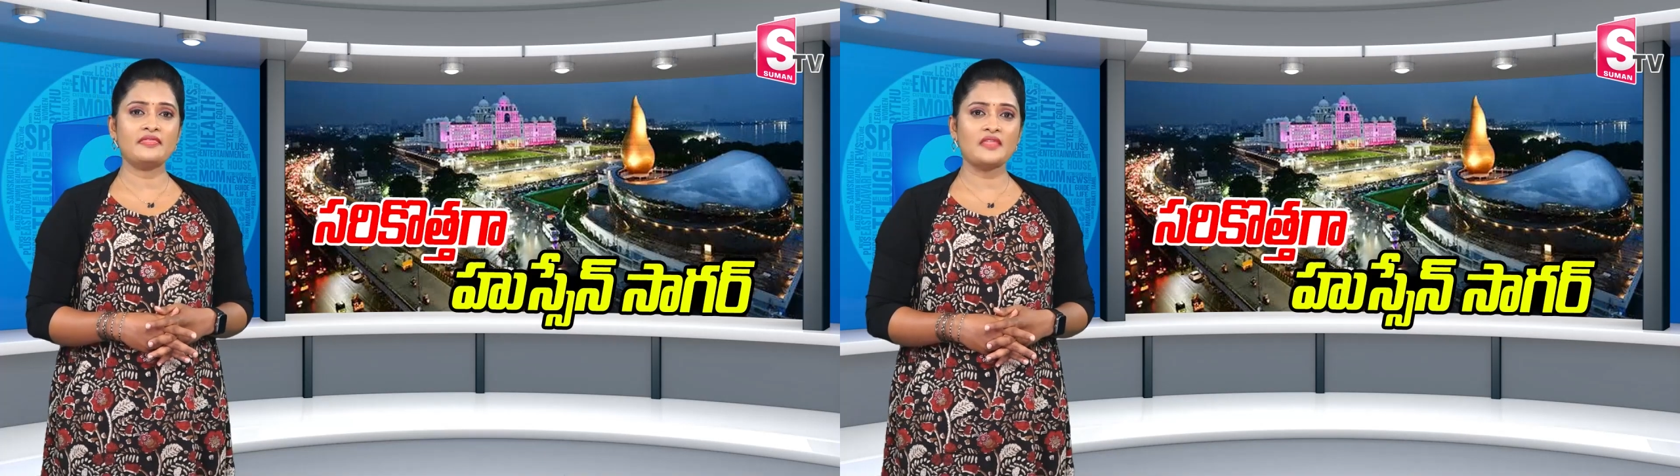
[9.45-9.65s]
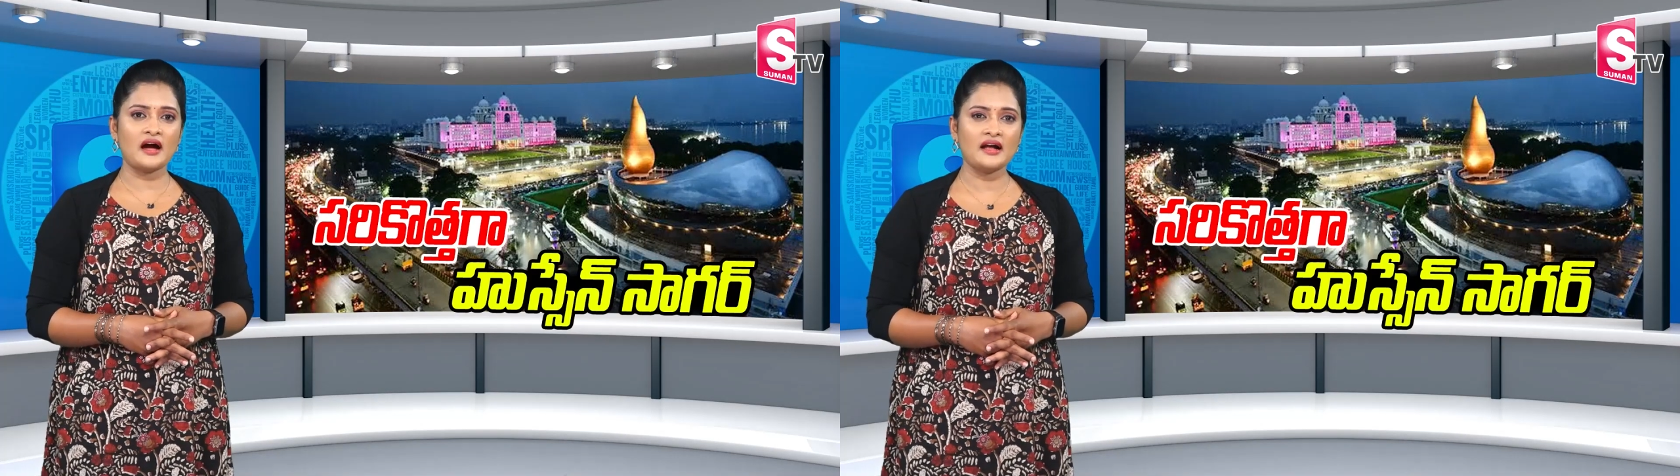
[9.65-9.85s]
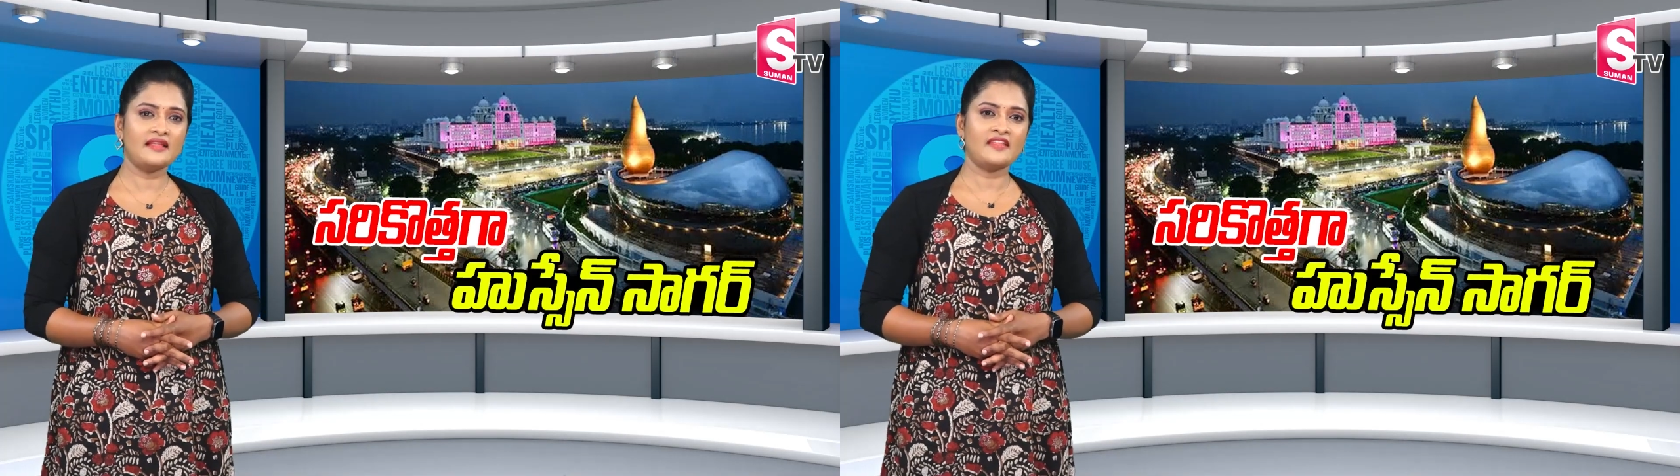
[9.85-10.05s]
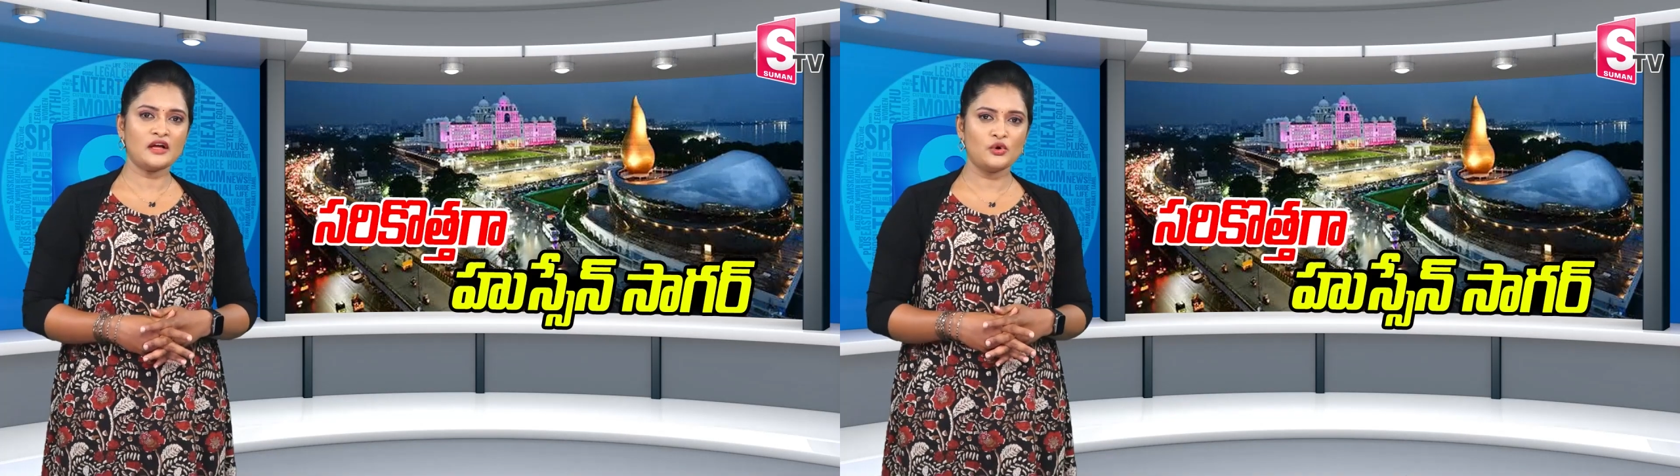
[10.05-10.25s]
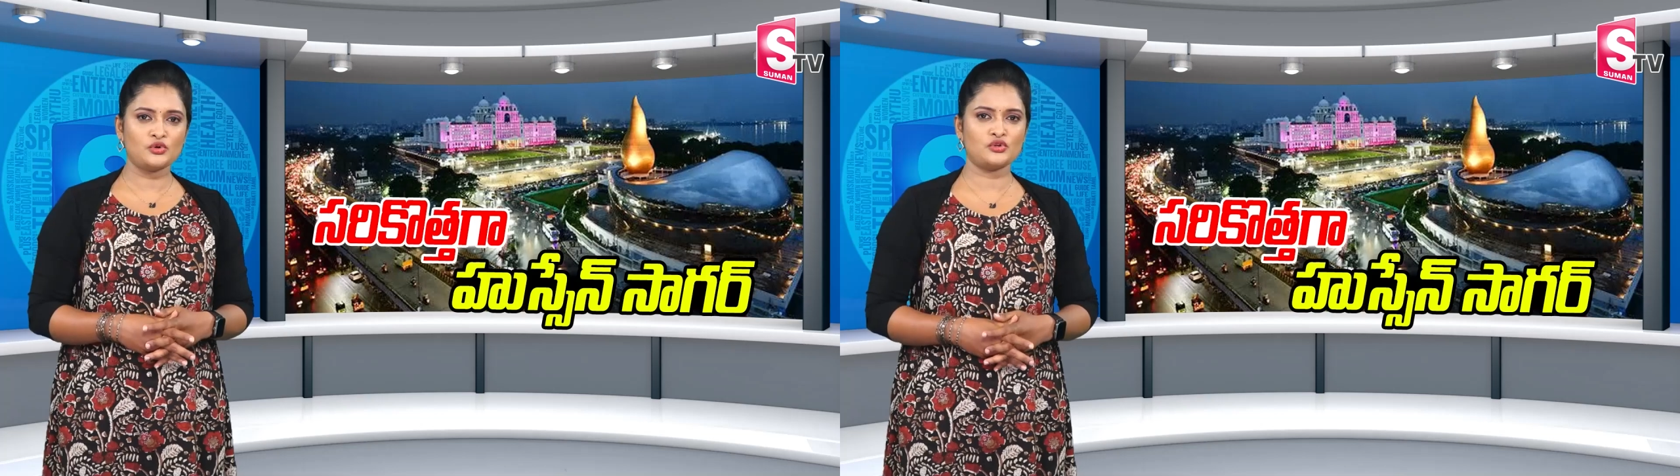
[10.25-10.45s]
ఎంత
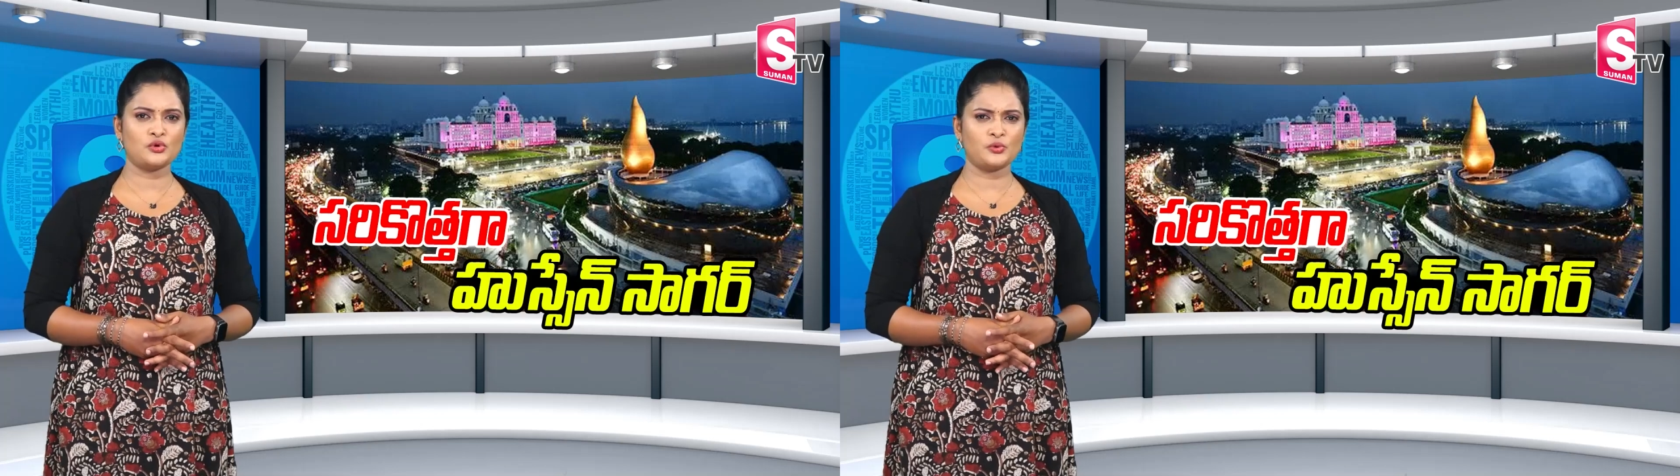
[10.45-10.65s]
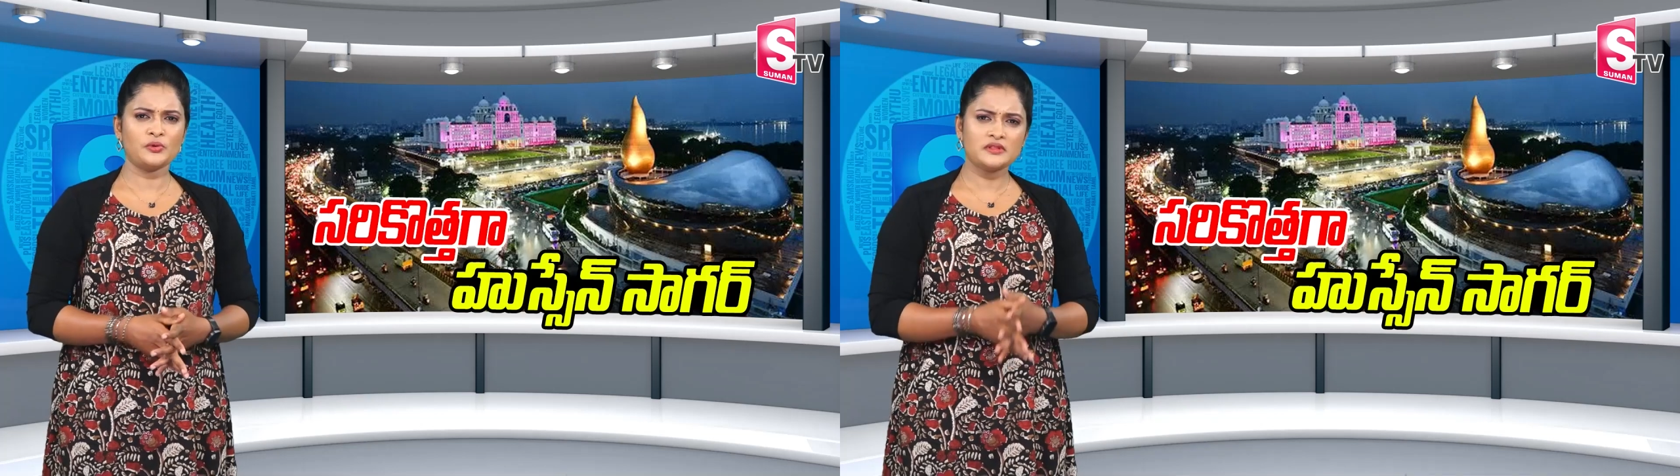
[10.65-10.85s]
ఆహ్లాదంగా ఉంటుందో